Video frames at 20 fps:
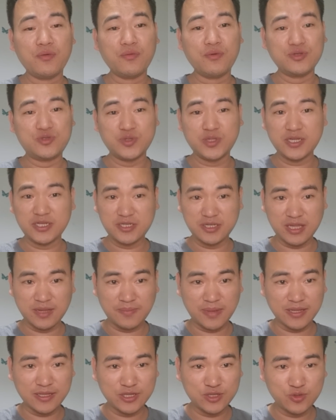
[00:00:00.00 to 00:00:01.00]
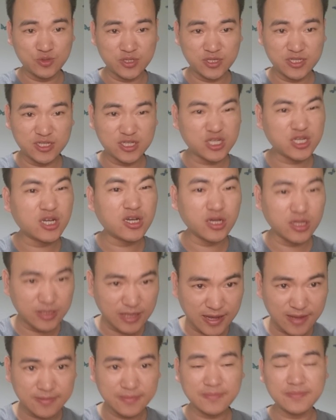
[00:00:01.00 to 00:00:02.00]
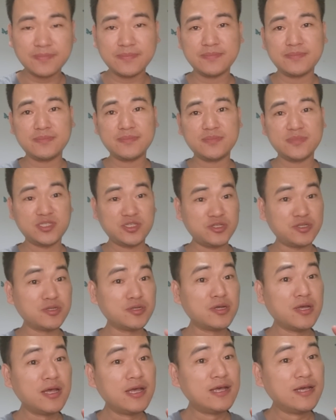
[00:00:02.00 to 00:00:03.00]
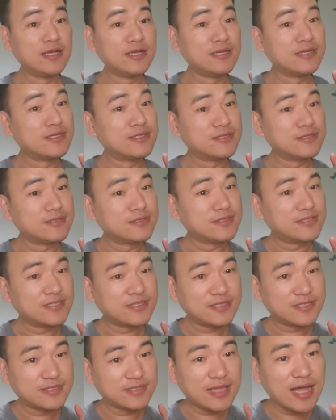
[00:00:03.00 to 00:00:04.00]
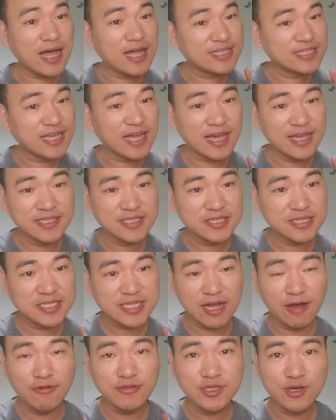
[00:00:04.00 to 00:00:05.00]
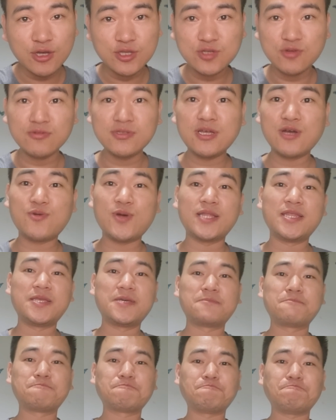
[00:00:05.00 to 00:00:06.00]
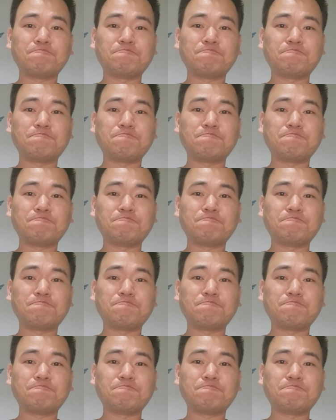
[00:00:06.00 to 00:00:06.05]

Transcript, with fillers: 我觉得这他妈的就是扯淡，就是大才子高晓松的观点。